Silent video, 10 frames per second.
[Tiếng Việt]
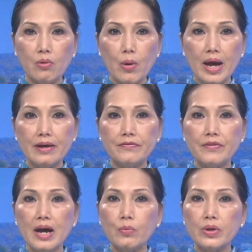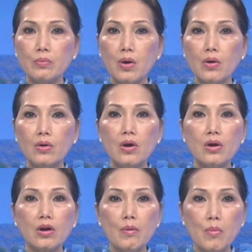hóa và quy mô
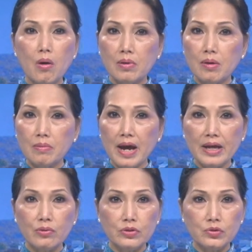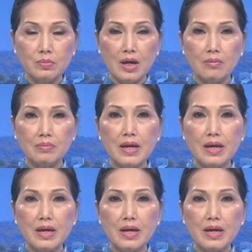có 102 của Trung Cộng